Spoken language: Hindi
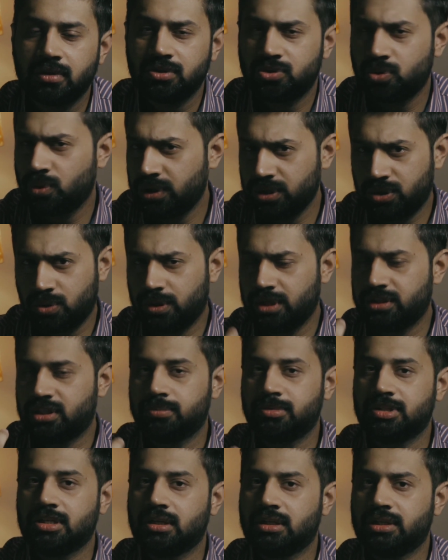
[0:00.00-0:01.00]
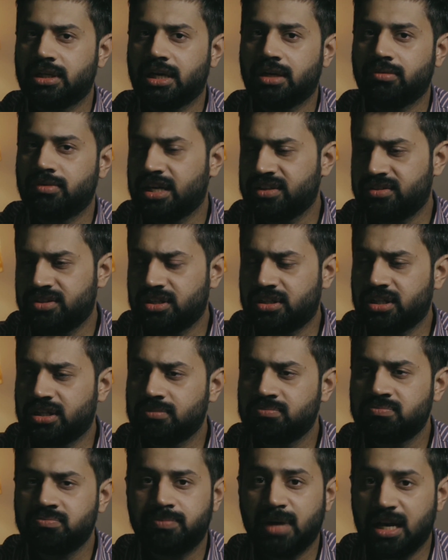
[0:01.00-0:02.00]
छोटी छोटी तब्दीलियां हैं जैसे कि
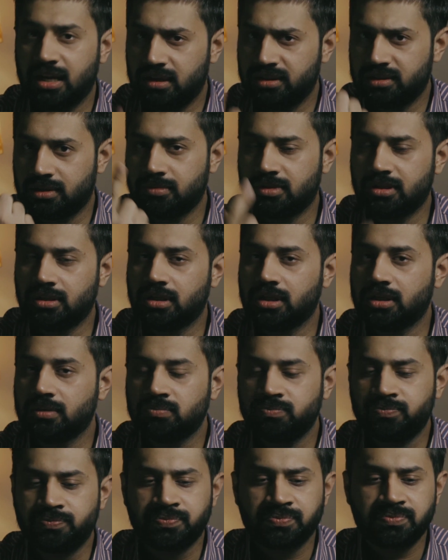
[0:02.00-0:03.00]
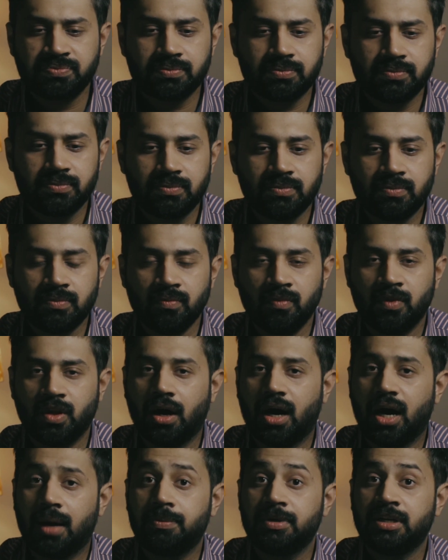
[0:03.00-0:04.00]
पहली तब्दीली
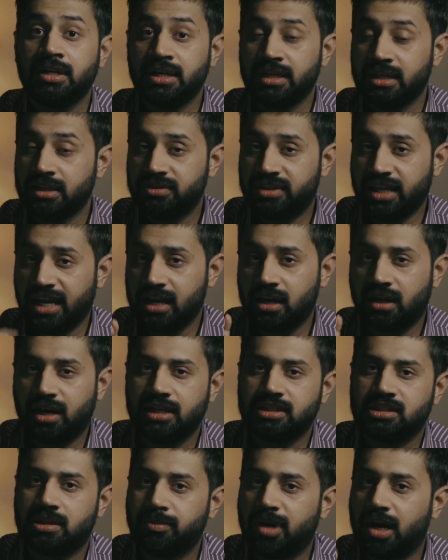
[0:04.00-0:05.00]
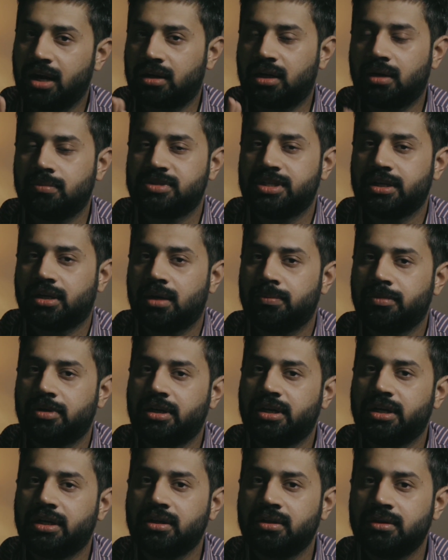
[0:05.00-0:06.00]
आप तेल का इस्तेमाल कम से कम
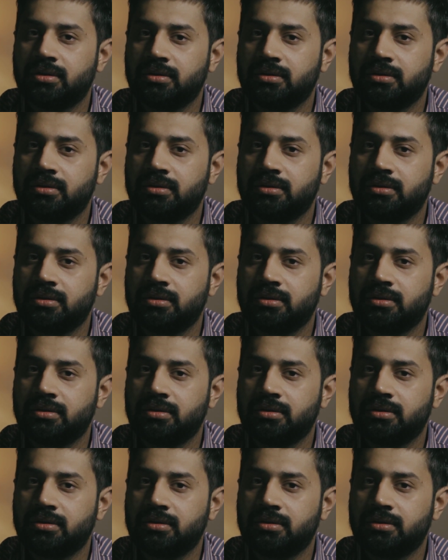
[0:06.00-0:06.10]
करें